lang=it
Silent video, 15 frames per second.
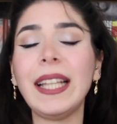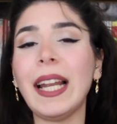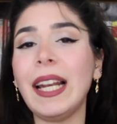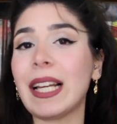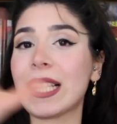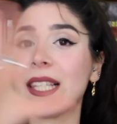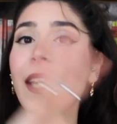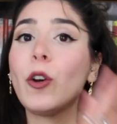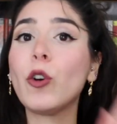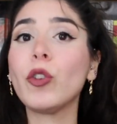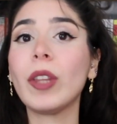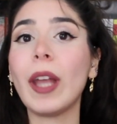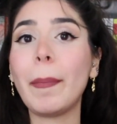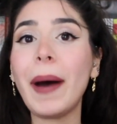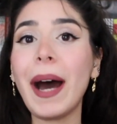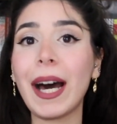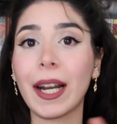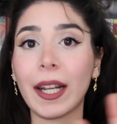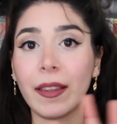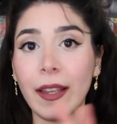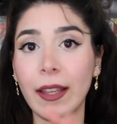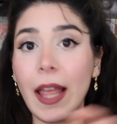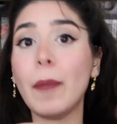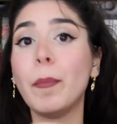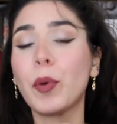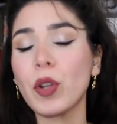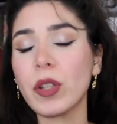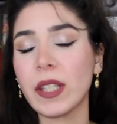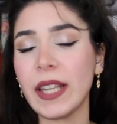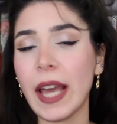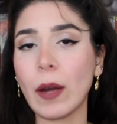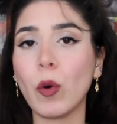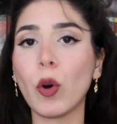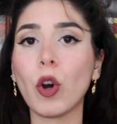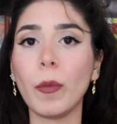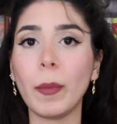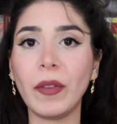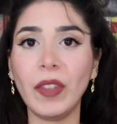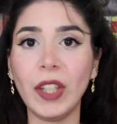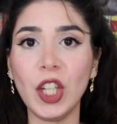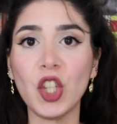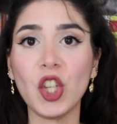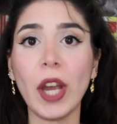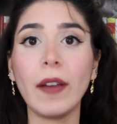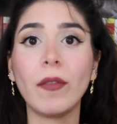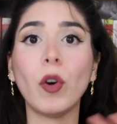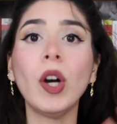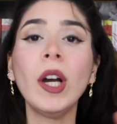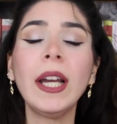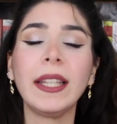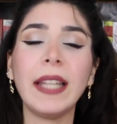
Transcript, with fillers: della seconda parte del prosieguo, come vi dicevo,